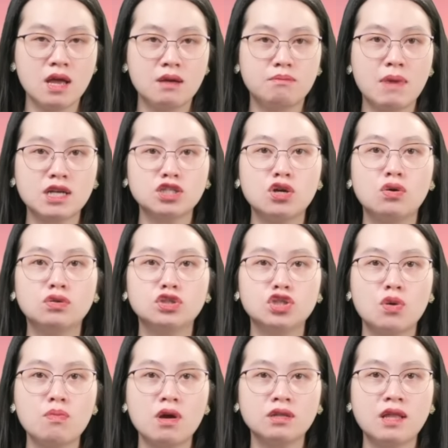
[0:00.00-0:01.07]
Mặc dù
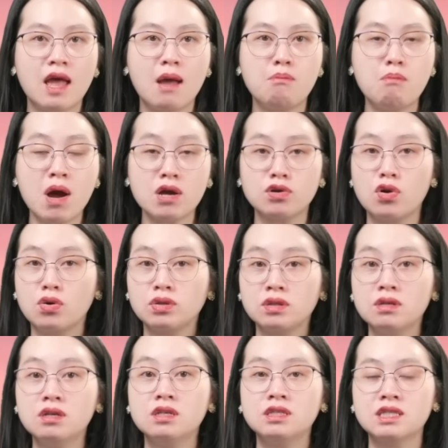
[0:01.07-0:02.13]
chúng có thể mất độ
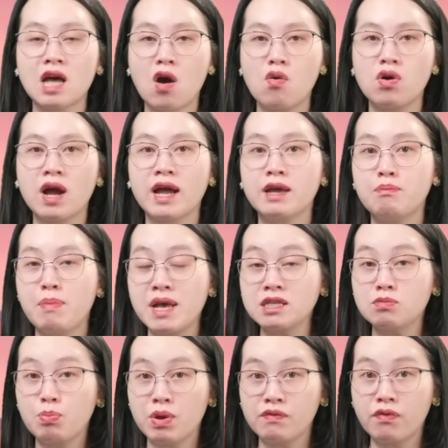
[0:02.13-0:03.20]
tươi sau ngày best
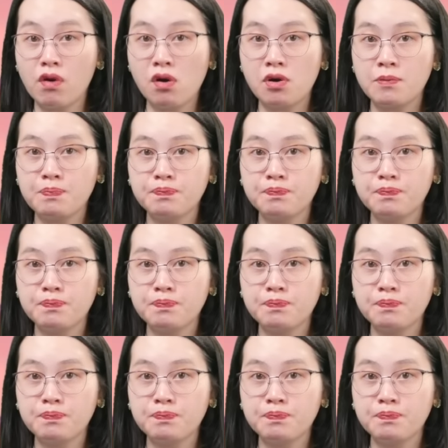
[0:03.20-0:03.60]
before,